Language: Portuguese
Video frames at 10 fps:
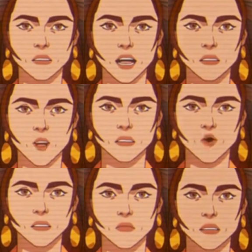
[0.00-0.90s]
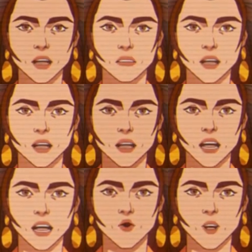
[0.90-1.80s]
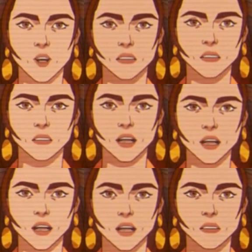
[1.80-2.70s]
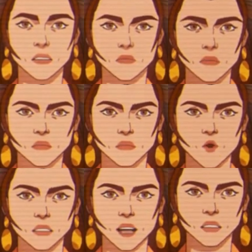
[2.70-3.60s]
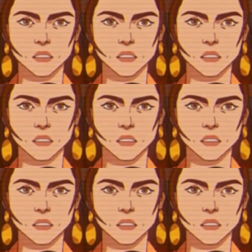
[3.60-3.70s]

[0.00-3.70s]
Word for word: também são pessoas, com sentimentos, com vidas ali, com